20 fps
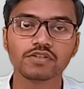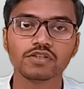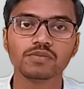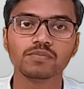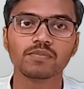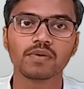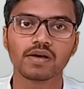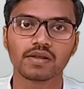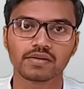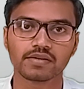
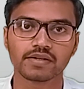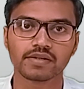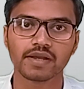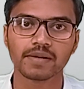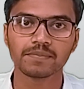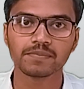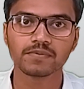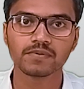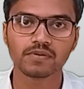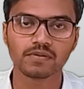तीन बार
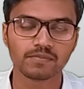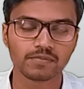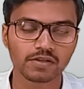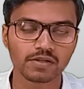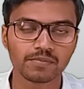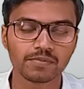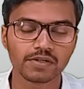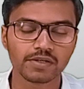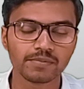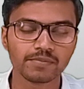कैप्टन
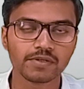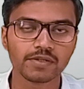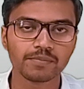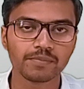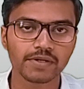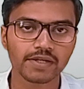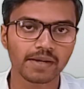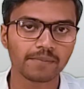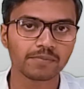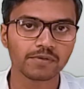मतलब ड्रीम टीम
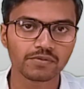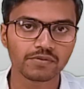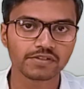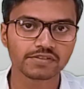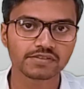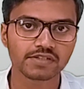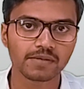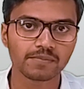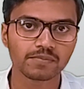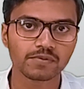में कैप्टन
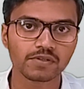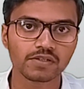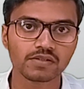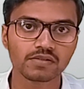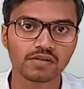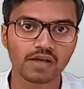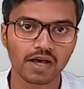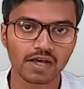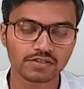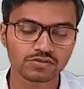वाइस
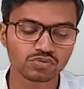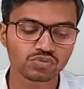कैप्टन आ